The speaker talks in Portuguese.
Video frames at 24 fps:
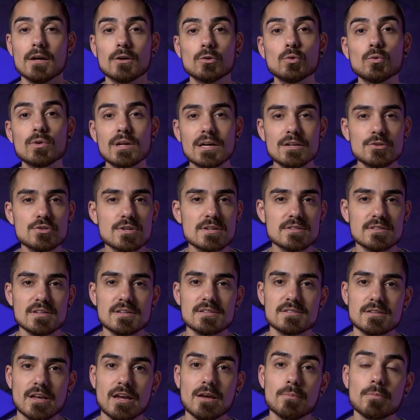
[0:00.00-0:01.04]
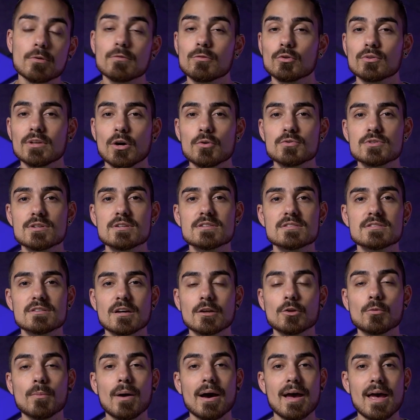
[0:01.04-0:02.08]
Durante esse exemplo, vou estar utilizando
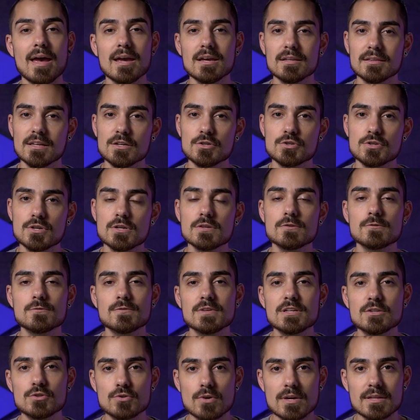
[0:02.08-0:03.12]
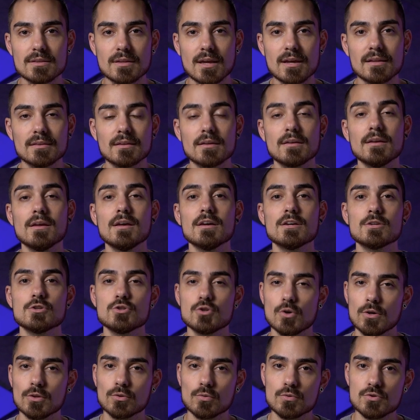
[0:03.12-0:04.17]
uma RTX 2080 de
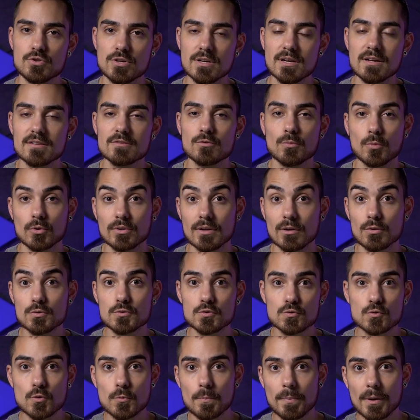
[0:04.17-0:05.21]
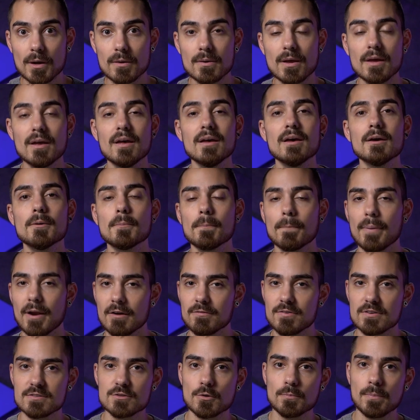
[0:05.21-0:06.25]
8 GB, o modelo Super, para
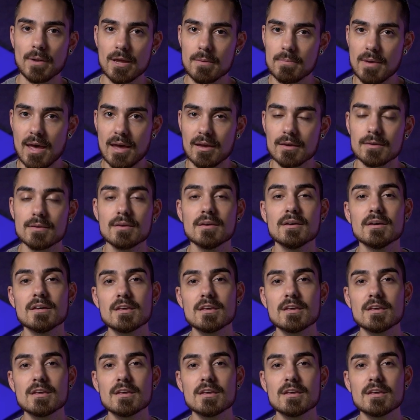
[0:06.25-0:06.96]
fazer o playback.